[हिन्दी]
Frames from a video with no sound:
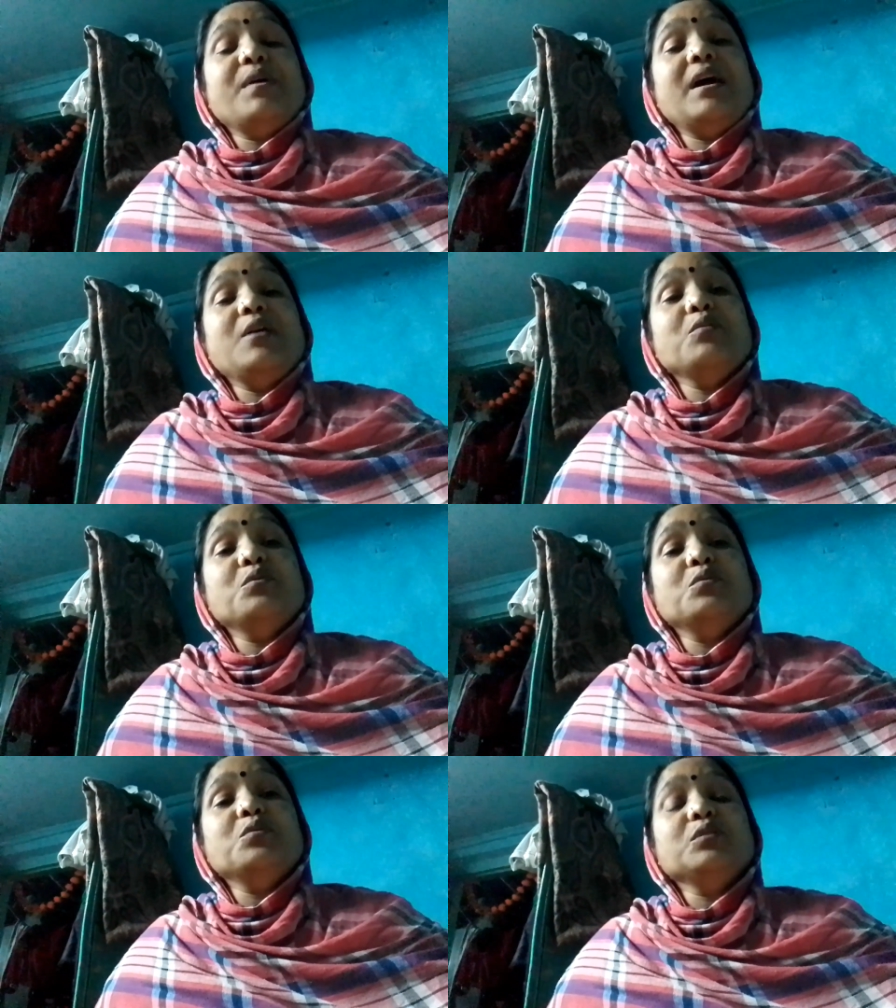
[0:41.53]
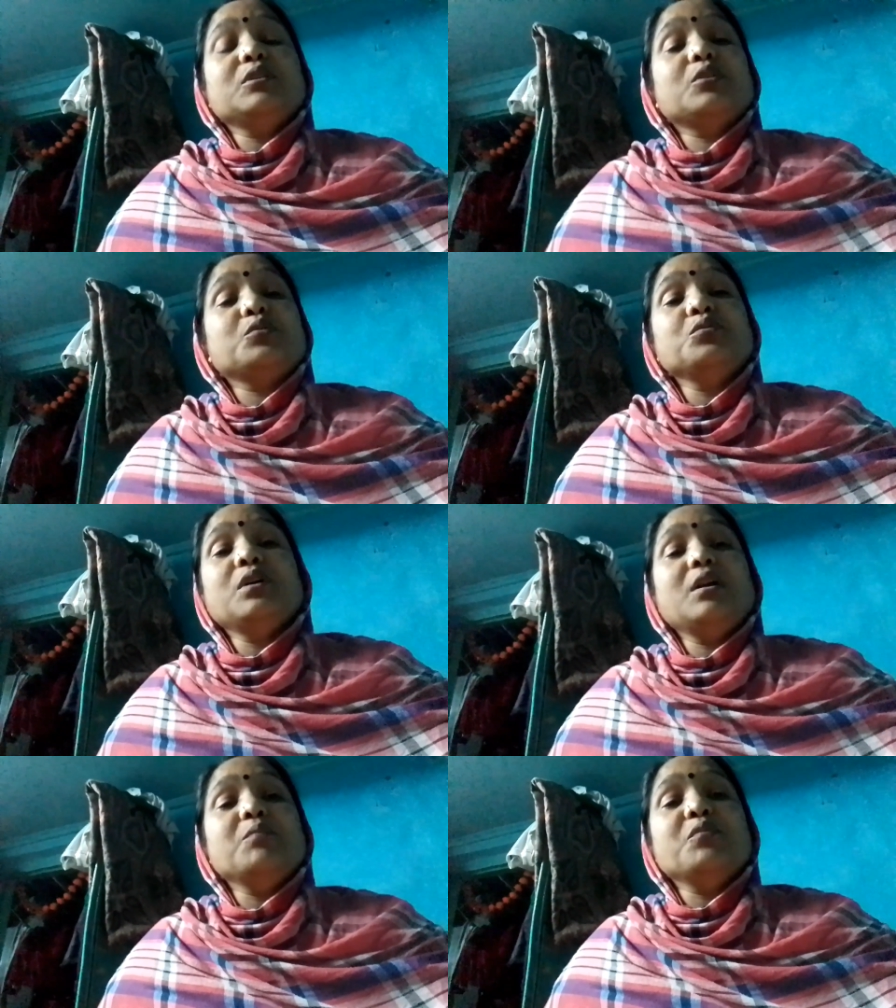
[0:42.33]
मैं हूँ तो तू
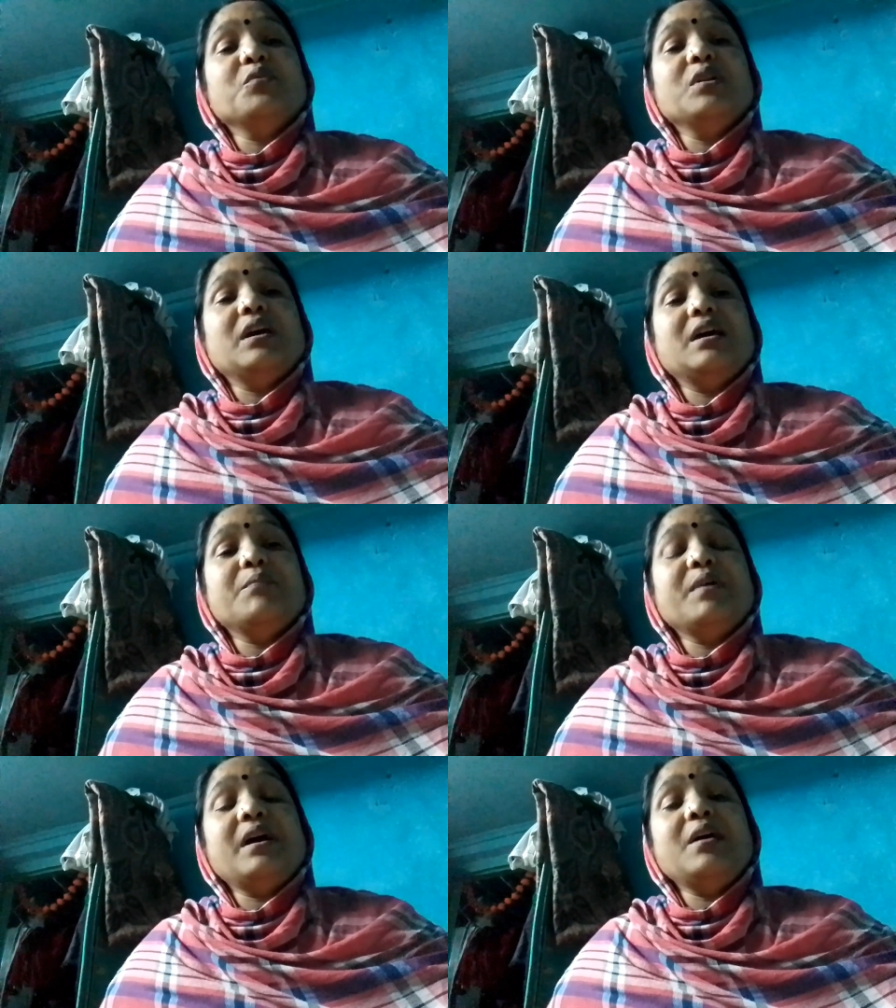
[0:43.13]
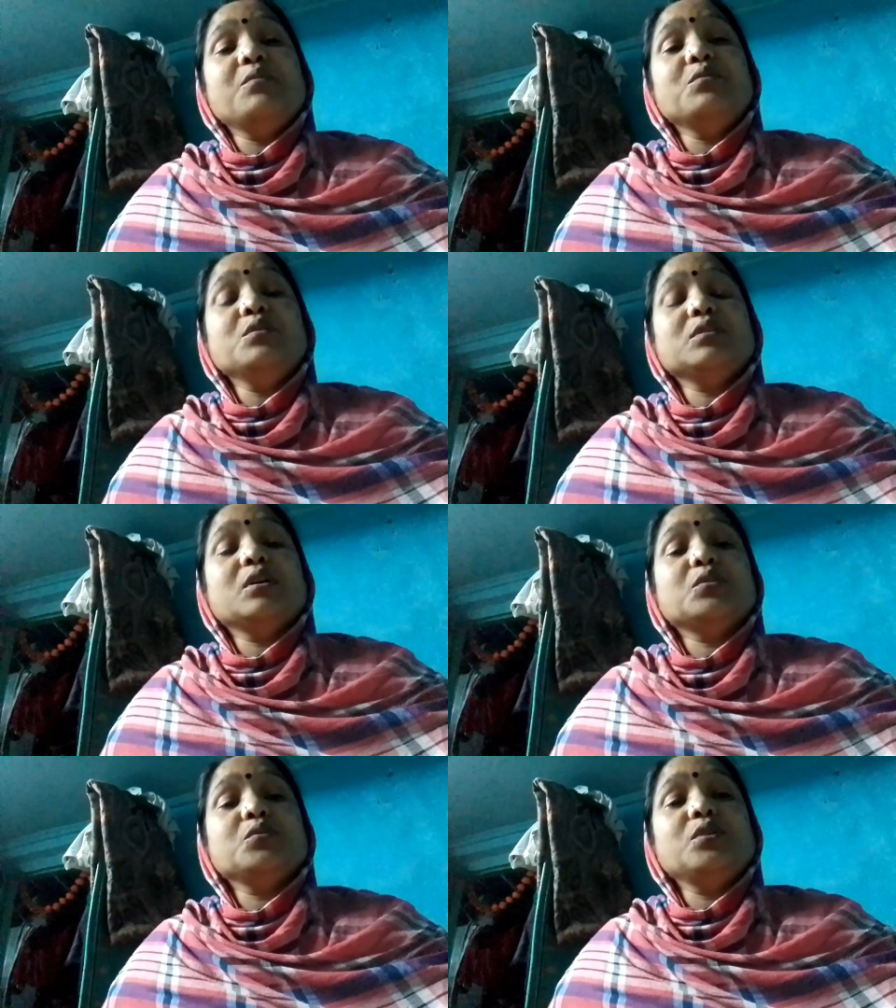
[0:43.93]
अनमोल है मैं हूँ
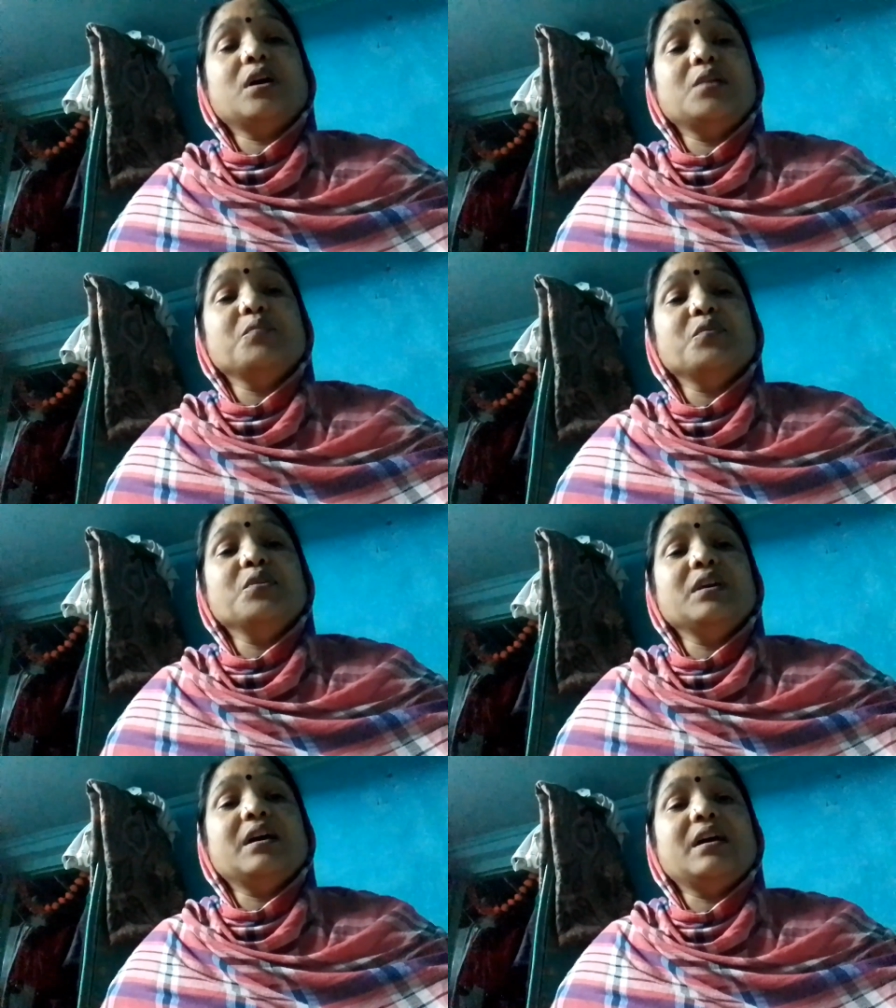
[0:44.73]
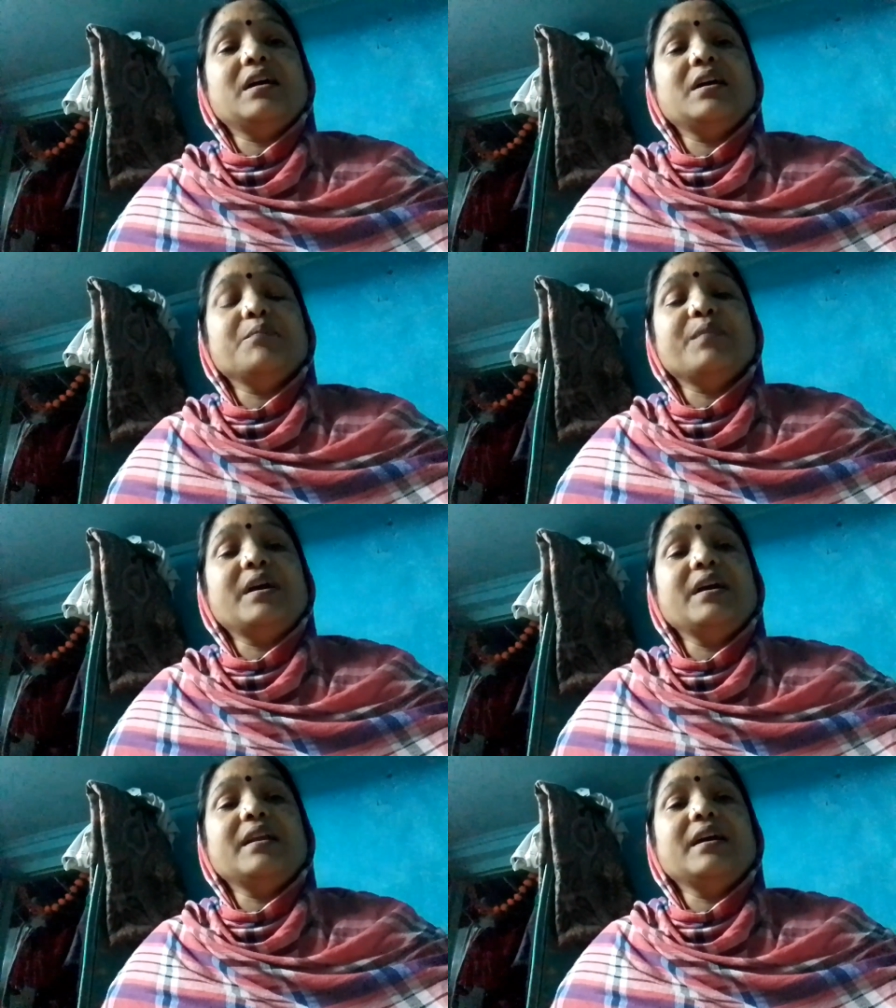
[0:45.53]
तो तू अनमोल है
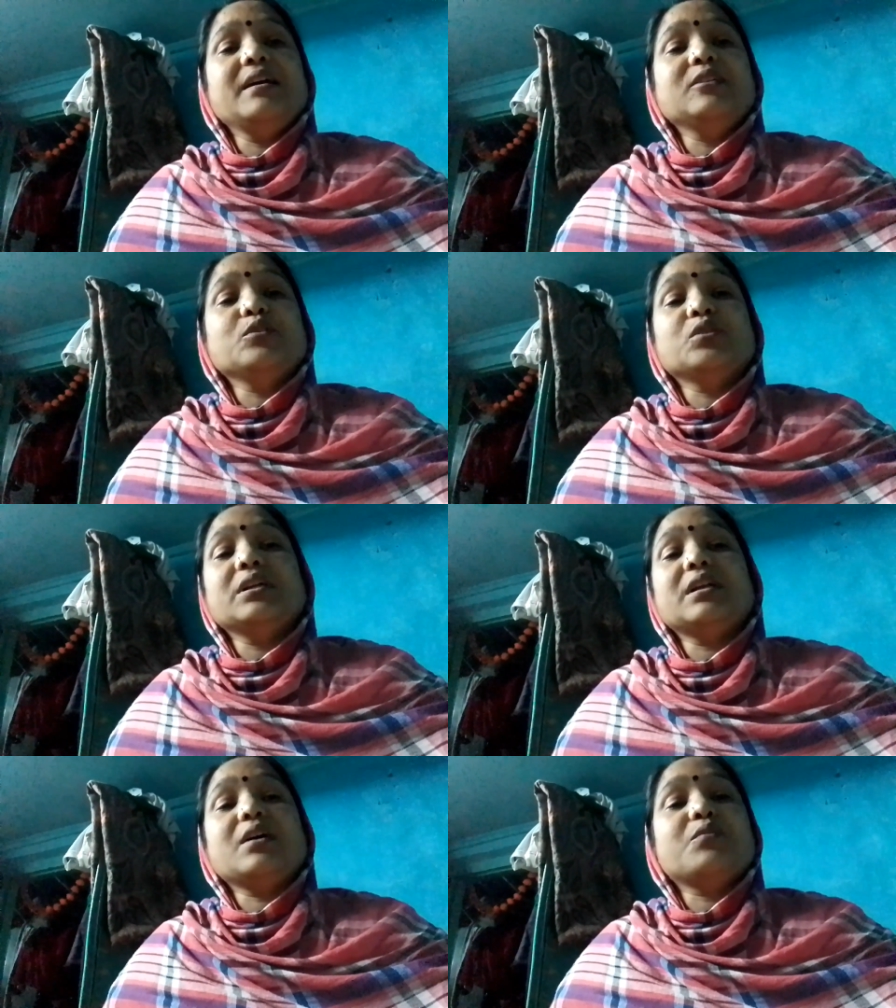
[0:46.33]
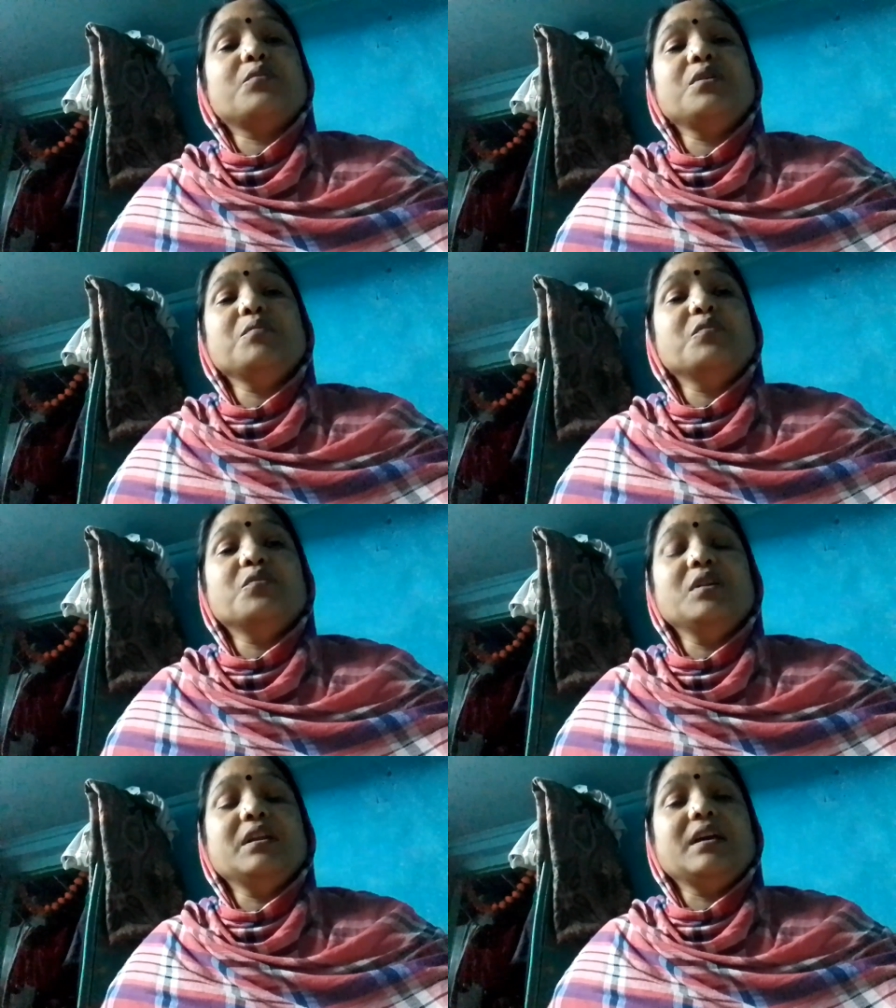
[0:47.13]
मैं नहीं तो तेरा कोई
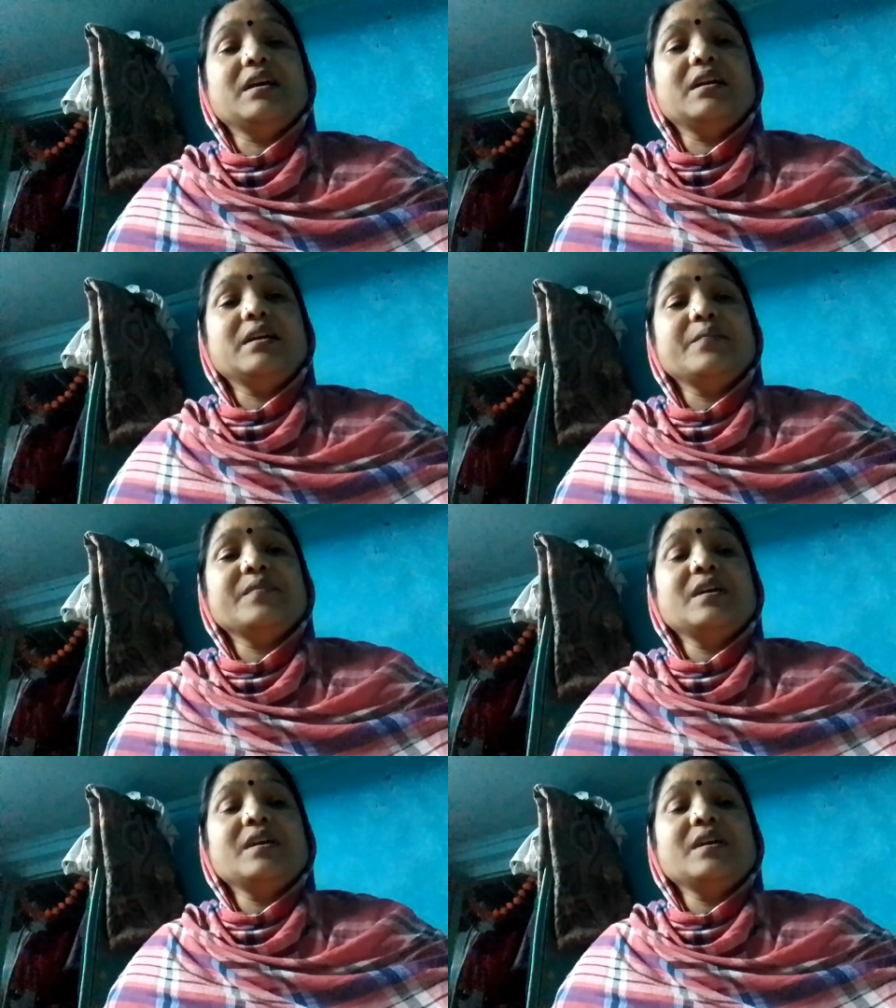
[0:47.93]
मोल नहीं